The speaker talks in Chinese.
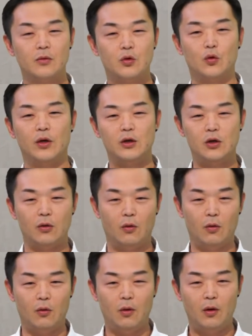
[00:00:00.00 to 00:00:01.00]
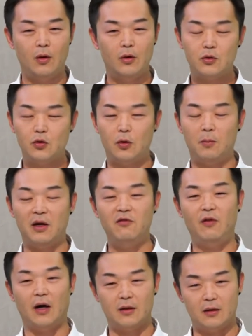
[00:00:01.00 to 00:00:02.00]
追求却没
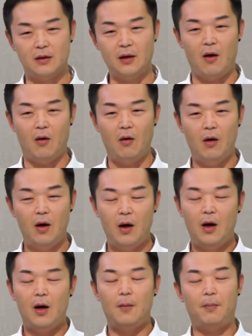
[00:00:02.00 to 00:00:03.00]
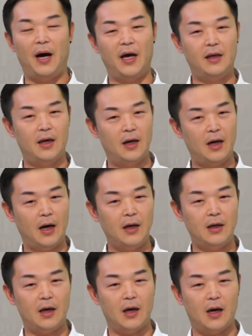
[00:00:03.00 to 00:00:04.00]
法得到，白天黑
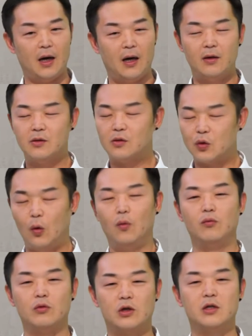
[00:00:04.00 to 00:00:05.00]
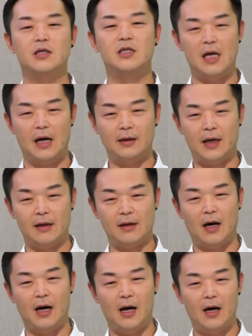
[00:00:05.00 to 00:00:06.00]
夜总是想念
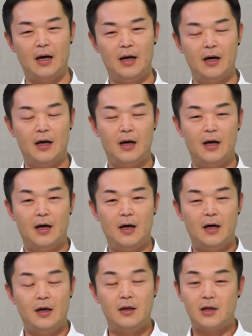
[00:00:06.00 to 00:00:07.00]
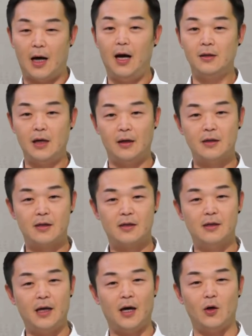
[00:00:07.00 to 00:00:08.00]
她，长长的
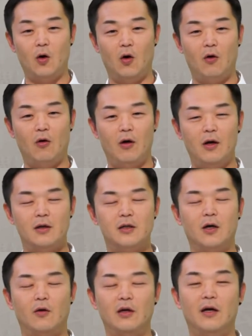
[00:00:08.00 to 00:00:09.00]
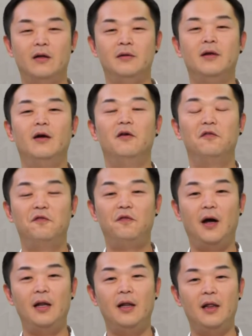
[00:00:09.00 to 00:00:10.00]
思念有。叫人
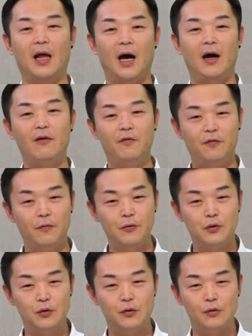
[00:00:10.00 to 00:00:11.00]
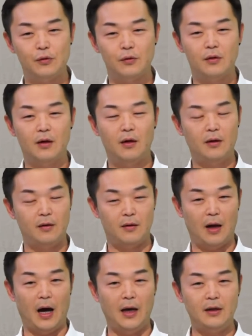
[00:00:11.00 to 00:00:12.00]
翻来覆去，
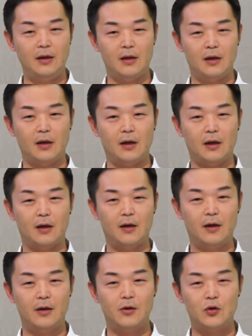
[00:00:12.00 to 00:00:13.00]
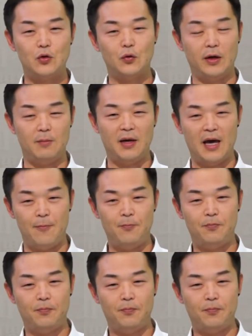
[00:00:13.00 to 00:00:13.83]
难以睡眠。